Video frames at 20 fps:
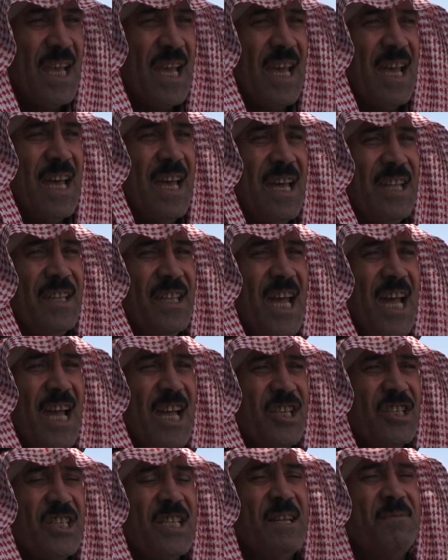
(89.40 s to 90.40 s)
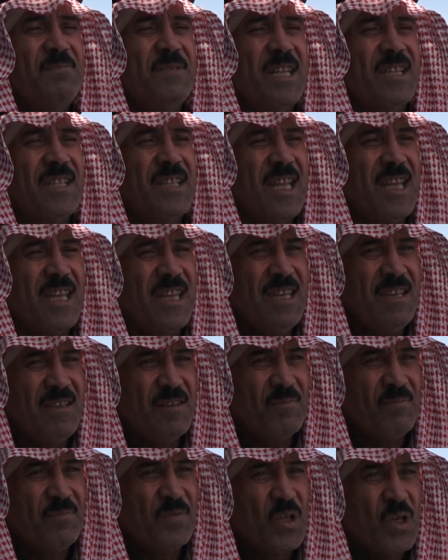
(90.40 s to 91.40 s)
آه، داعش لم تنتهي
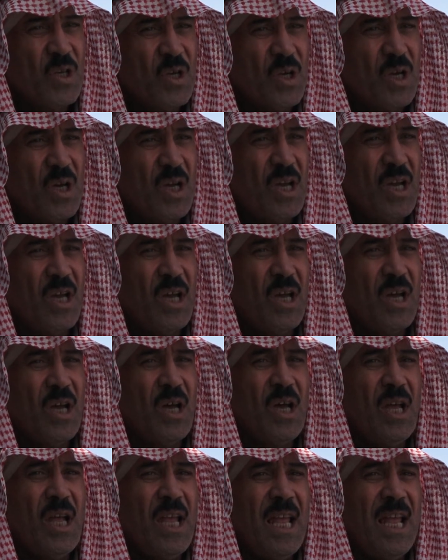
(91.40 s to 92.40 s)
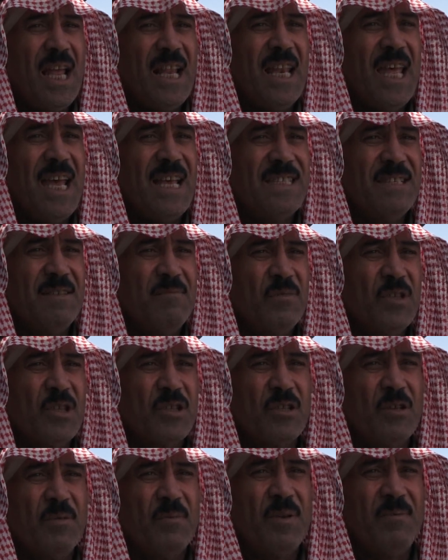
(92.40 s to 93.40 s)
آه، لازم
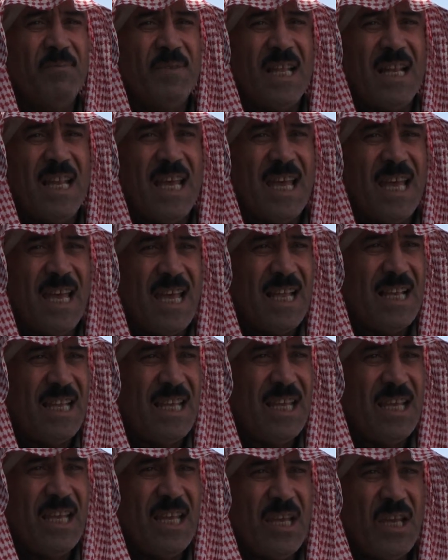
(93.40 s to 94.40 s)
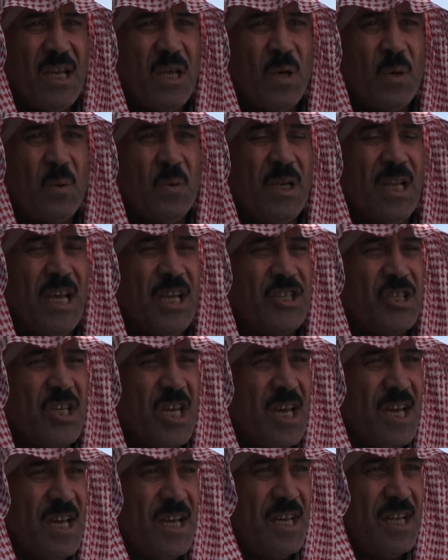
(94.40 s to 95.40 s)
نطلب من الأهالي
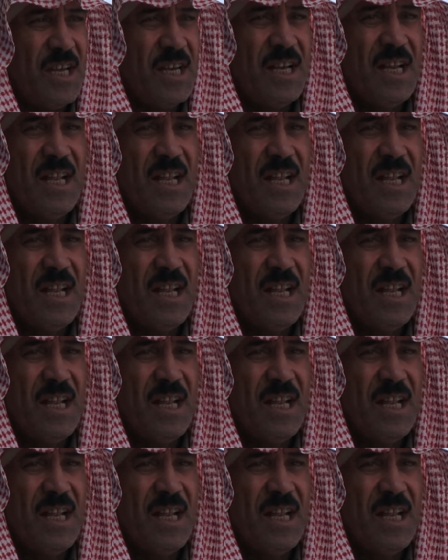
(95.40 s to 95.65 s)
والعشائر